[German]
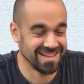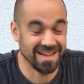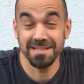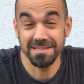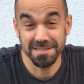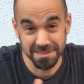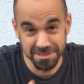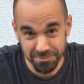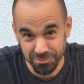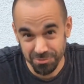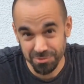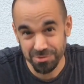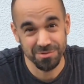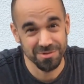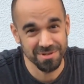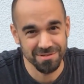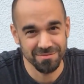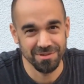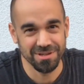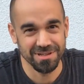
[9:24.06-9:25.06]
Die einzigste
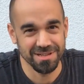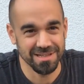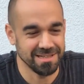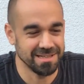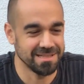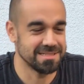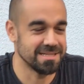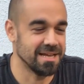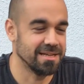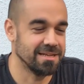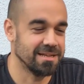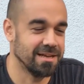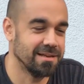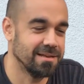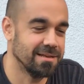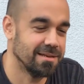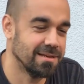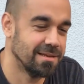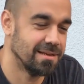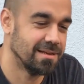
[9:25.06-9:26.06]
Funktion, die wir noch nicht gezeigt
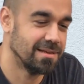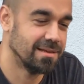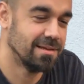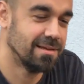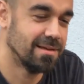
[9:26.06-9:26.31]
hatten,